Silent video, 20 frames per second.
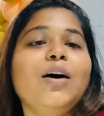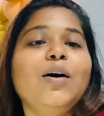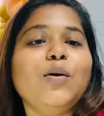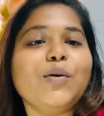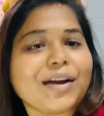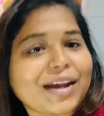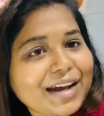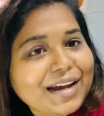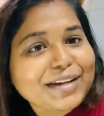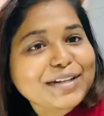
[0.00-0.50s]

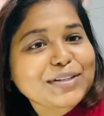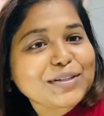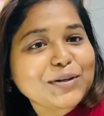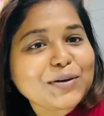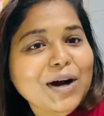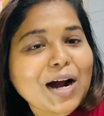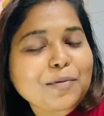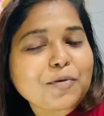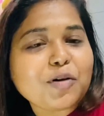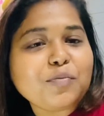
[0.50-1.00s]
ओके
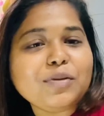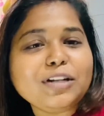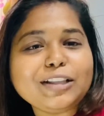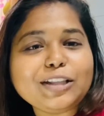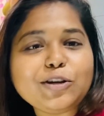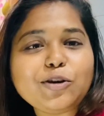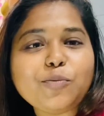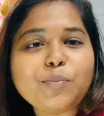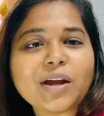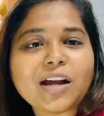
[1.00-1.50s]
सो आपको
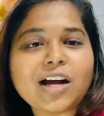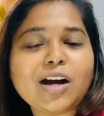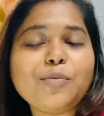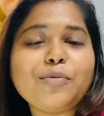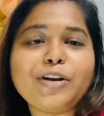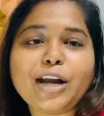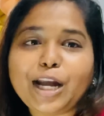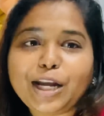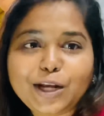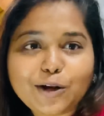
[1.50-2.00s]
मिलती हूँ मैं
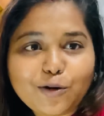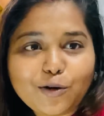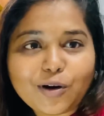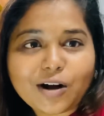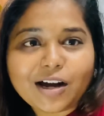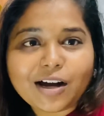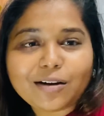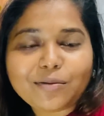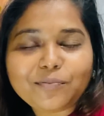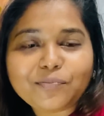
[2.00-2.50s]
अब रेडी
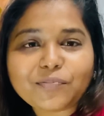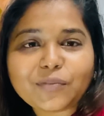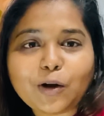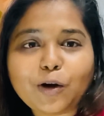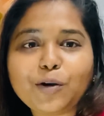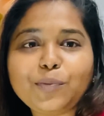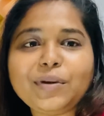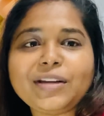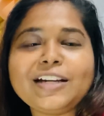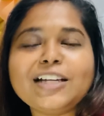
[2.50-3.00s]
होकर
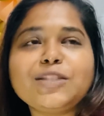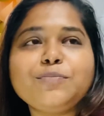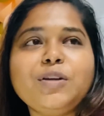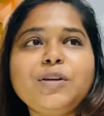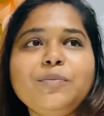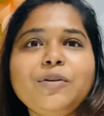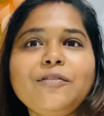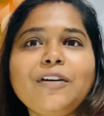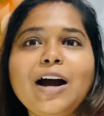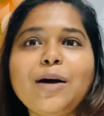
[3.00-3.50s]
और मेरे
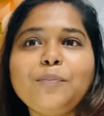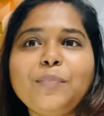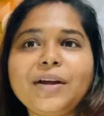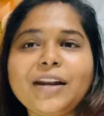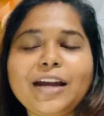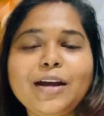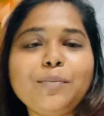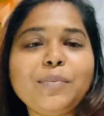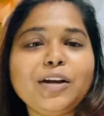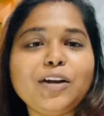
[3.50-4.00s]
हस्बैंड भी वहां
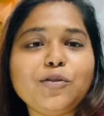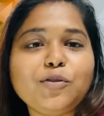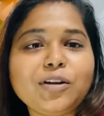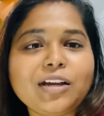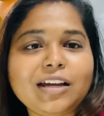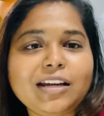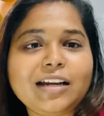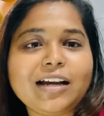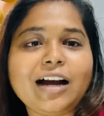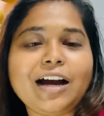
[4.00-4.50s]
पर है मैंने
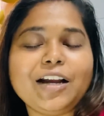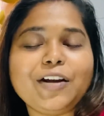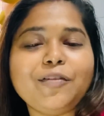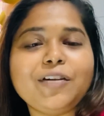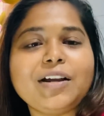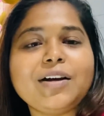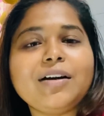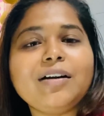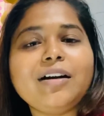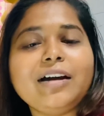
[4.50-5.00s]
उनके लिए खाना
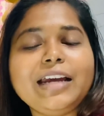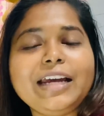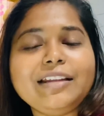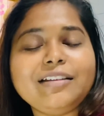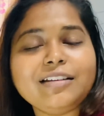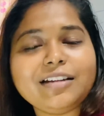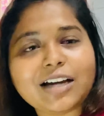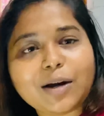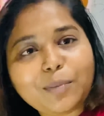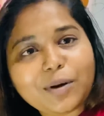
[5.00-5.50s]
वाना
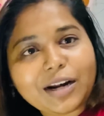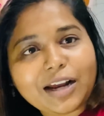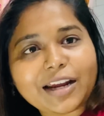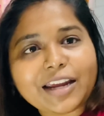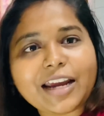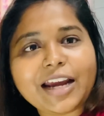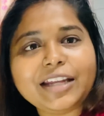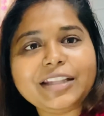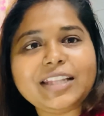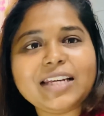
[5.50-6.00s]
एक दिन का
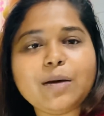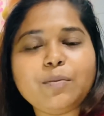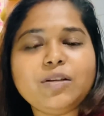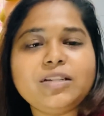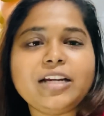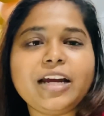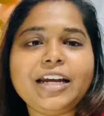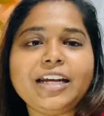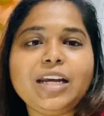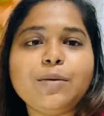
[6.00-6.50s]
बना के आई थी
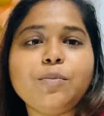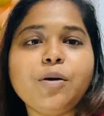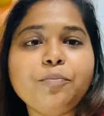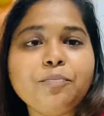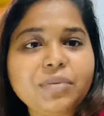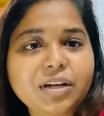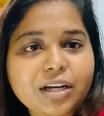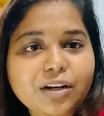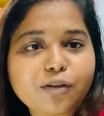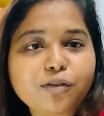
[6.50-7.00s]
अभी जाएगी
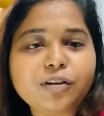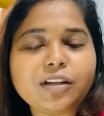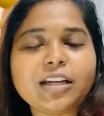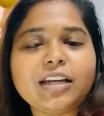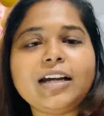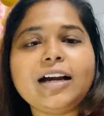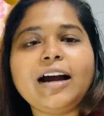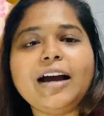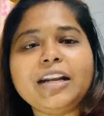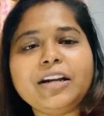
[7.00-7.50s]
मम्मी
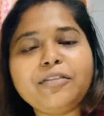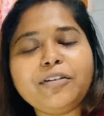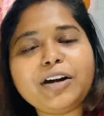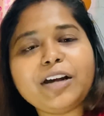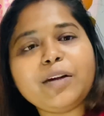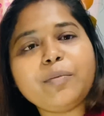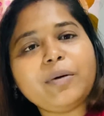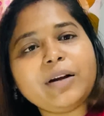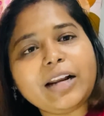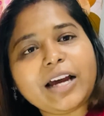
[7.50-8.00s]
उनके लिए खाना
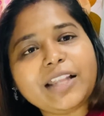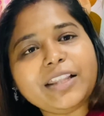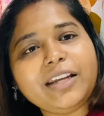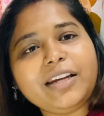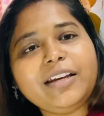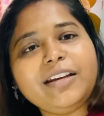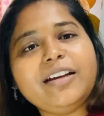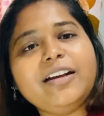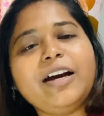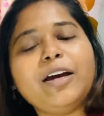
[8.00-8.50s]
वगैरह बना
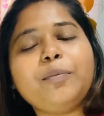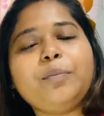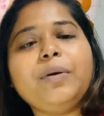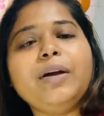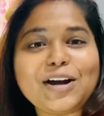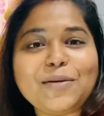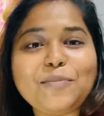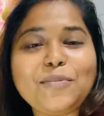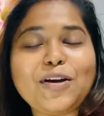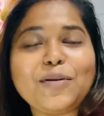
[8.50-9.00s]
देगी घर
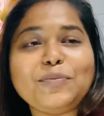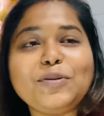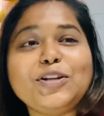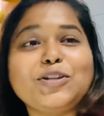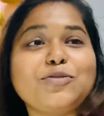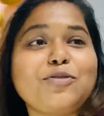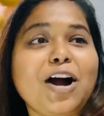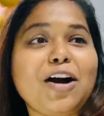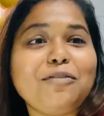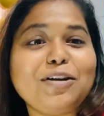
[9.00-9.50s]
पे मैं अब
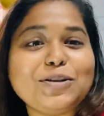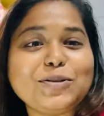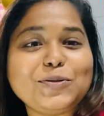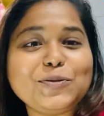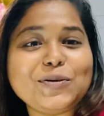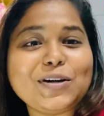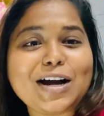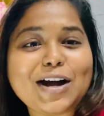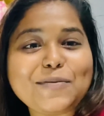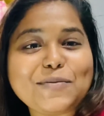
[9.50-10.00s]
किसको आवाज
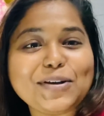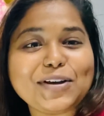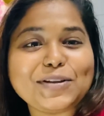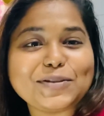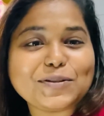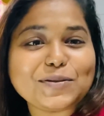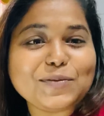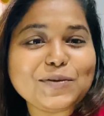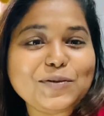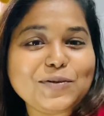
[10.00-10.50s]
दूंगा मैं
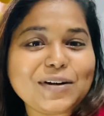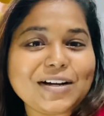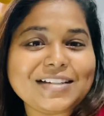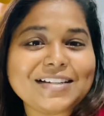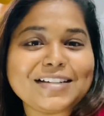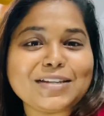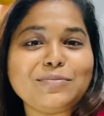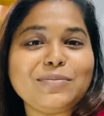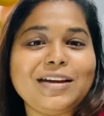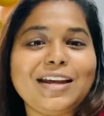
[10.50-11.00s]
किसको बोलूंगा
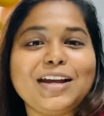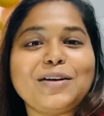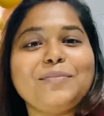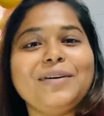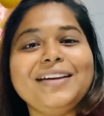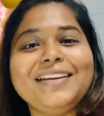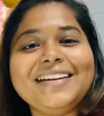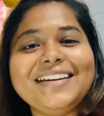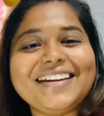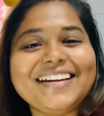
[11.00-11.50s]
जैसे मैं
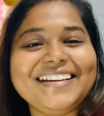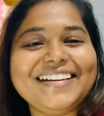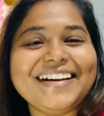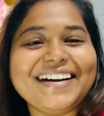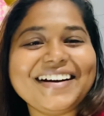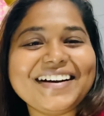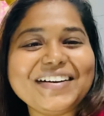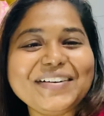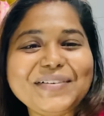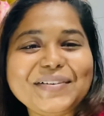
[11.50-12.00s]
एक महीने के
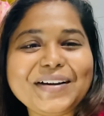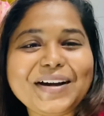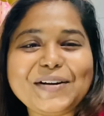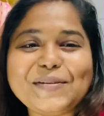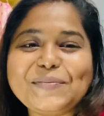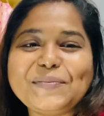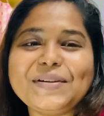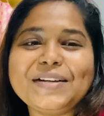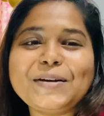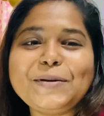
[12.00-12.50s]
लिए आ गई हूँ
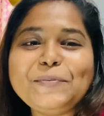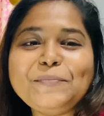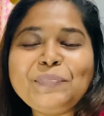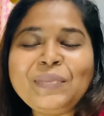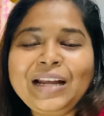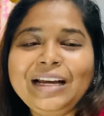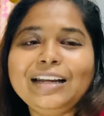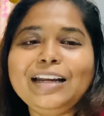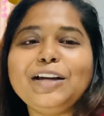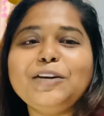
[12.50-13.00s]
यहाँ पर
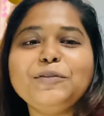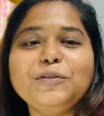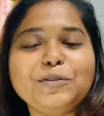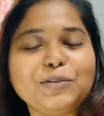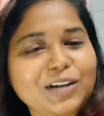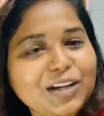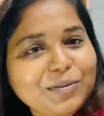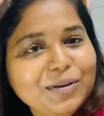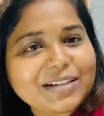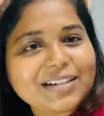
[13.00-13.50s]
लेकिन
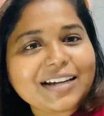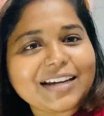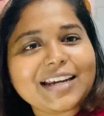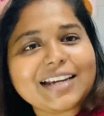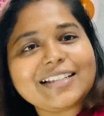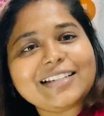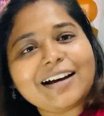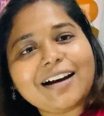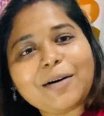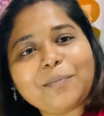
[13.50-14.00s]
उन्होंने भेजा
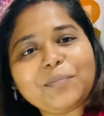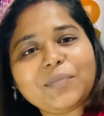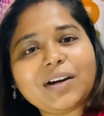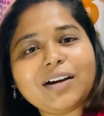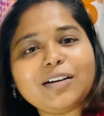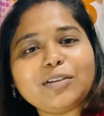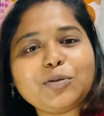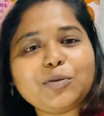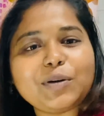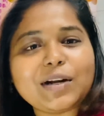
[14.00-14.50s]
की जा
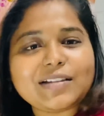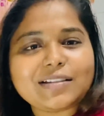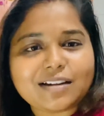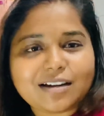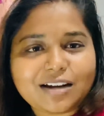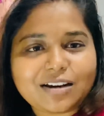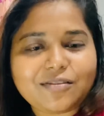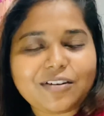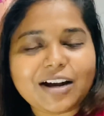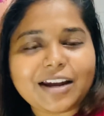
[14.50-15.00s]
अपना थोड़ा
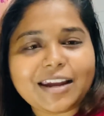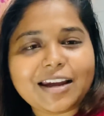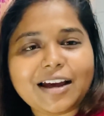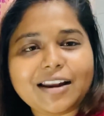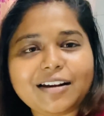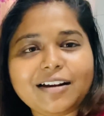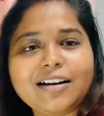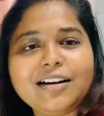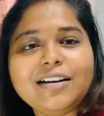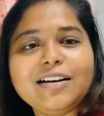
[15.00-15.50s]
सा करवा के
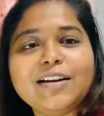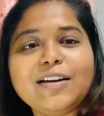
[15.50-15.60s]
आना